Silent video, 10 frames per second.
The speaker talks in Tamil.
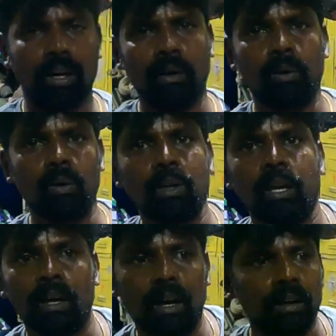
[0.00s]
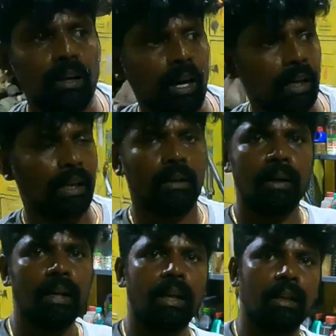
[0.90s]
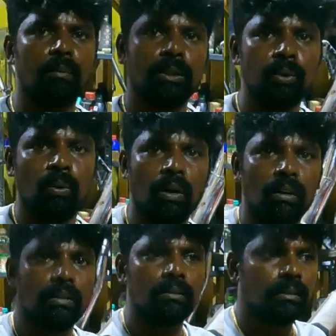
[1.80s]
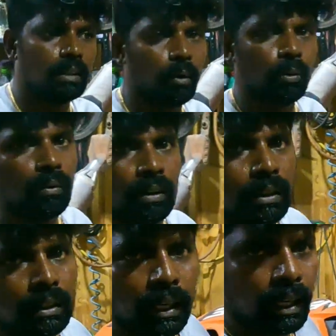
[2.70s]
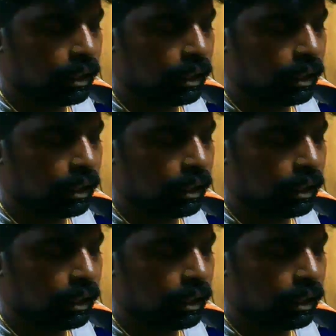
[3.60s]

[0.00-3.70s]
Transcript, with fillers: சொன்னால் கூட ஒரு ஆறாயிரரூபா ஏழாயிரரூபா சொல்லுவாங்க எவ்வளோ வருதுன்னு